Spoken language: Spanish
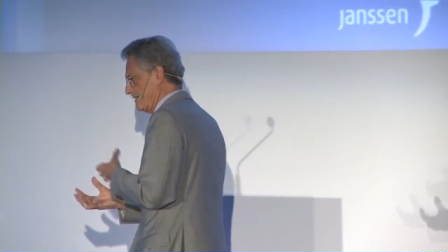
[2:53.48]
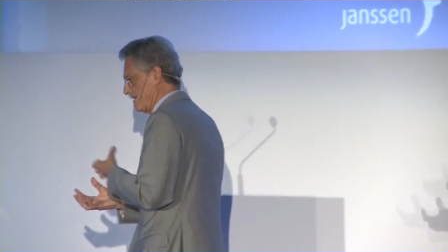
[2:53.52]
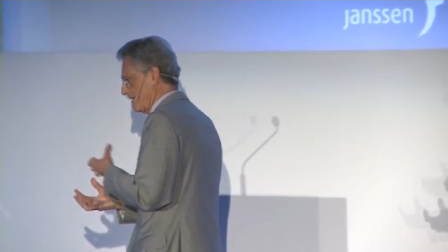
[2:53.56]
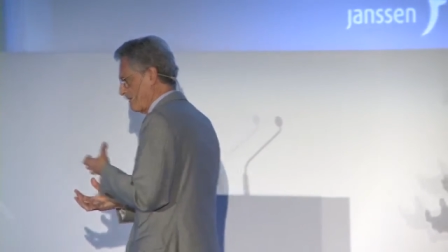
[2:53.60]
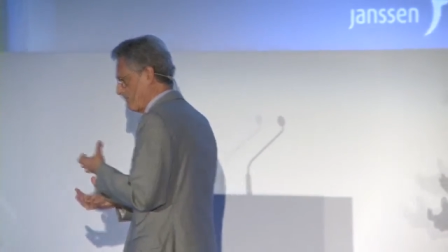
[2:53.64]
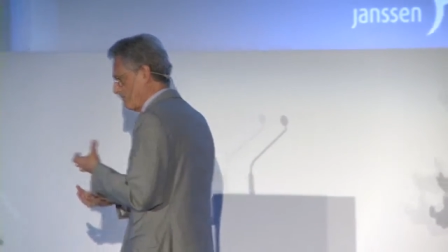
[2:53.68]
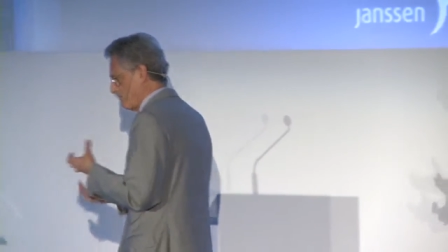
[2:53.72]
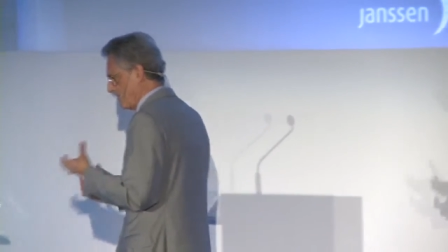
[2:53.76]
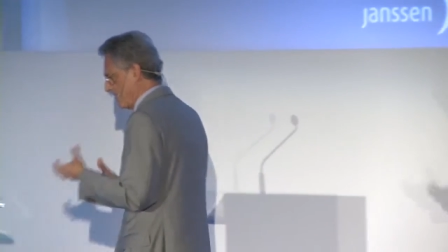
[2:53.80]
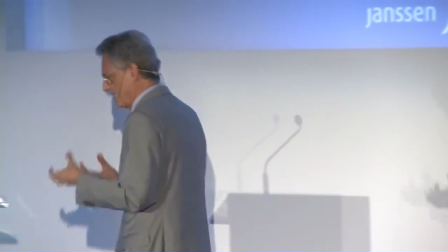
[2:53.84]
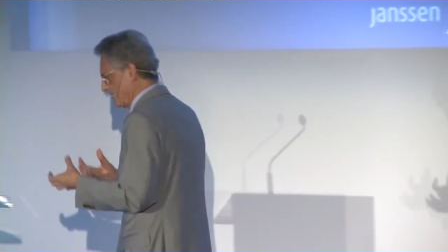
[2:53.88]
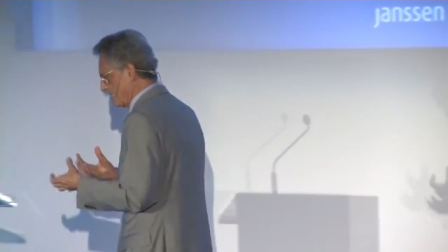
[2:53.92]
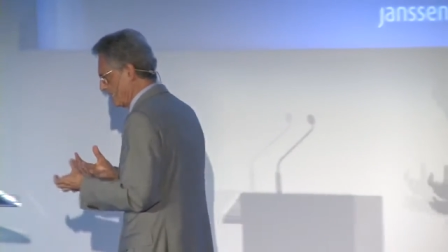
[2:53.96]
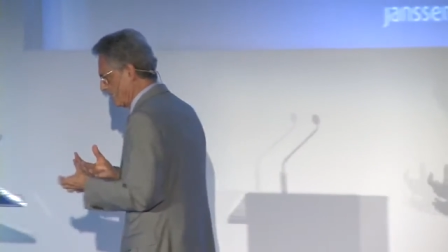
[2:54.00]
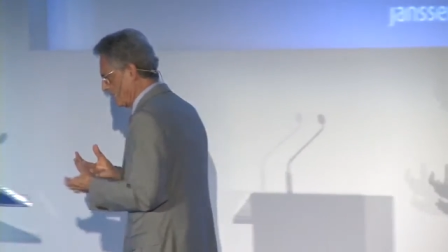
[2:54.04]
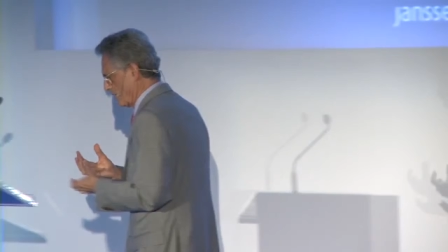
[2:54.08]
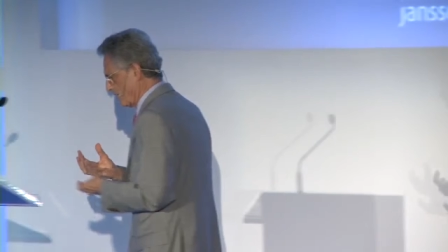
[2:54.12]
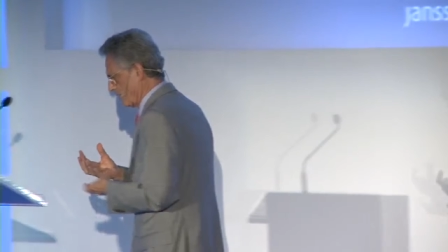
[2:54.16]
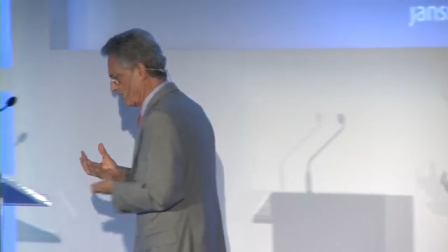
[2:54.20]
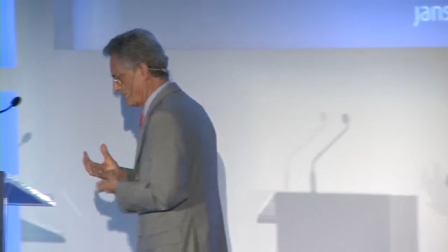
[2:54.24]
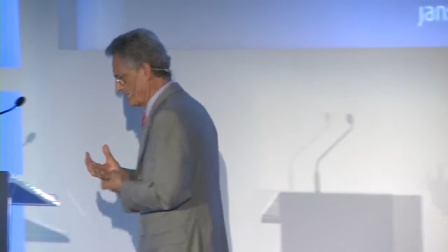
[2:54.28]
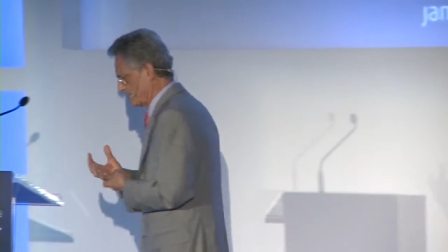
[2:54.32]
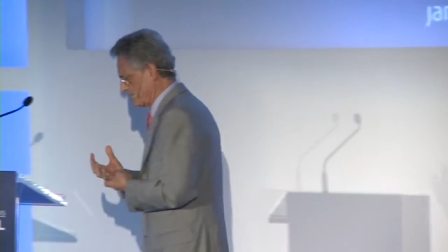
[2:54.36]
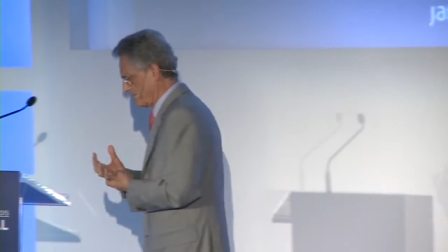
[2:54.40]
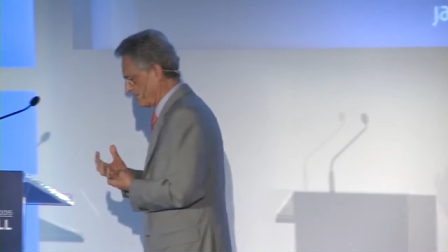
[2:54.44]
interpreta
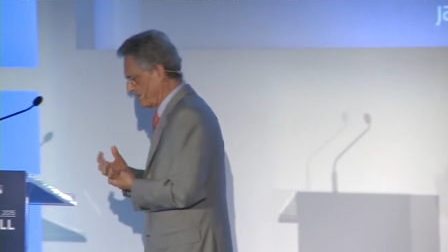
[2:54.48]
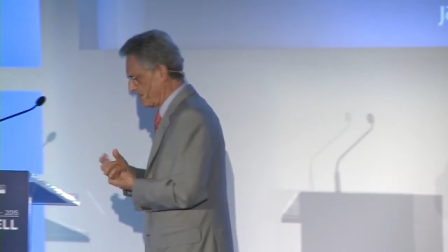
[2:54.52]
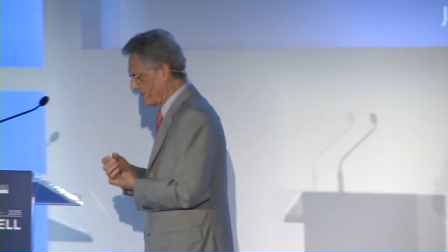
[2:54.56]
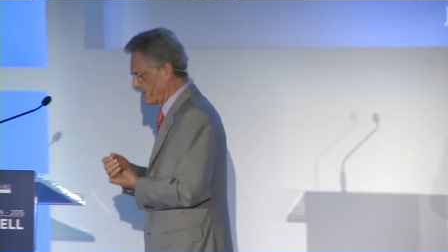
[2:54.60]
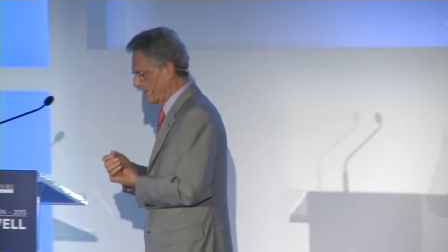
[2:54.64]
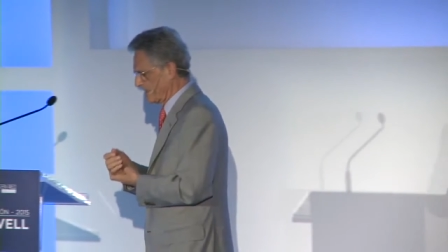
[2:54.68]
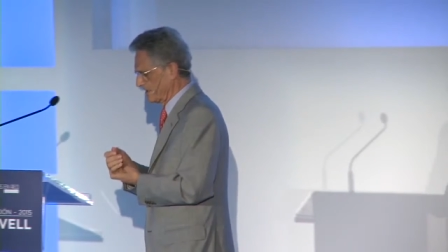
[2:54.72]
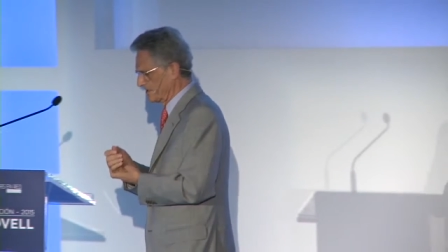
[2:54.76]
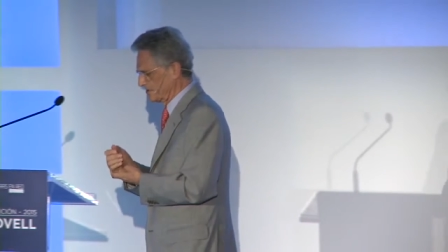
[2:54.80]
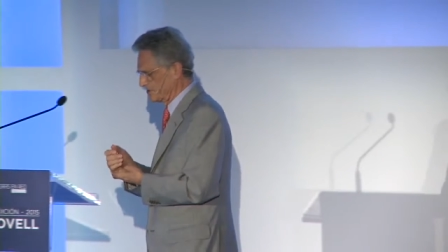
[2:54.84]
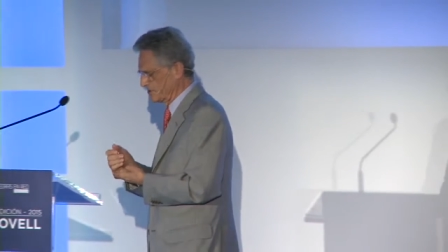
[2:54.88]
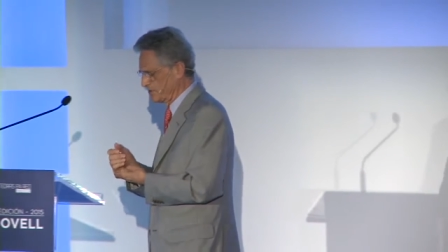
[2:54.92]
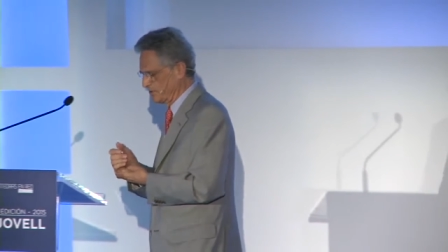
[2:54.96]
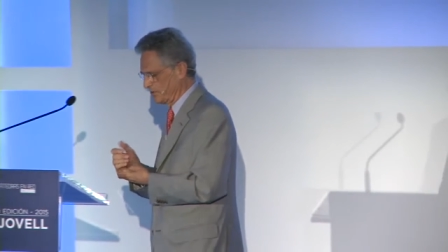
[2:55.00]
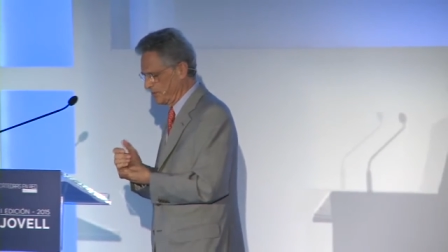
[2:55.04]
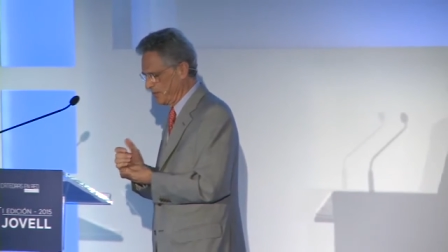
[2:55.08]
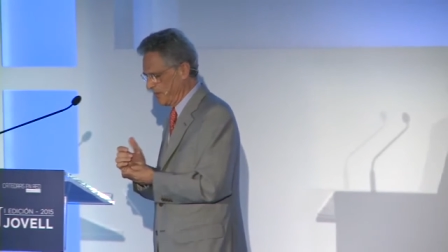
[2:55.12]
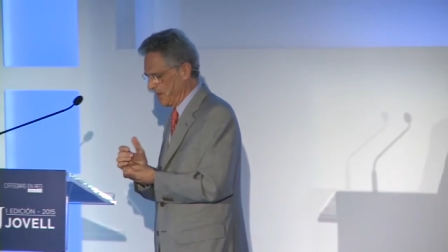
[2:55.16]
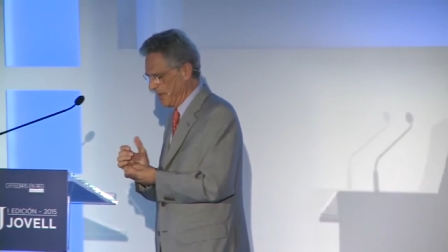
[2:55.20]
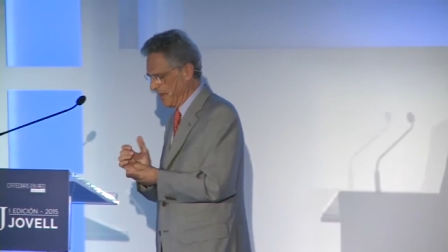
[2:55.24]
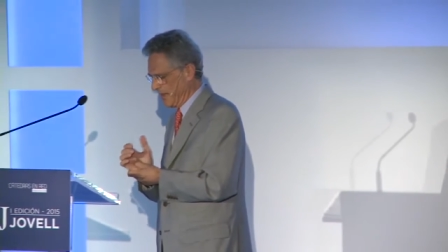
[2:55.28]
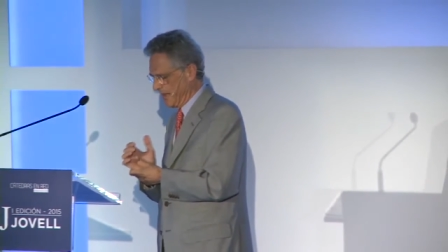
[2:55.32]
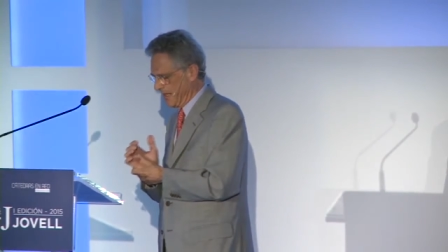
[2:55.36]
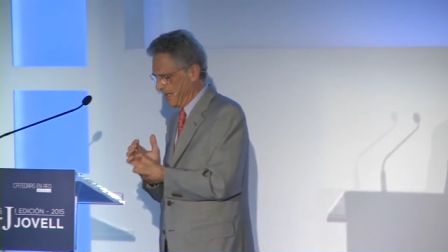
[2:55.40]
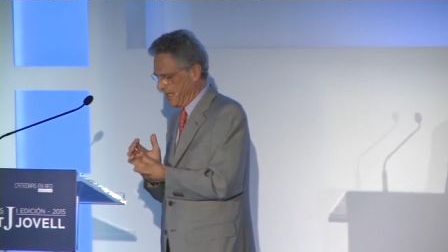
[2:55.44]
o explica su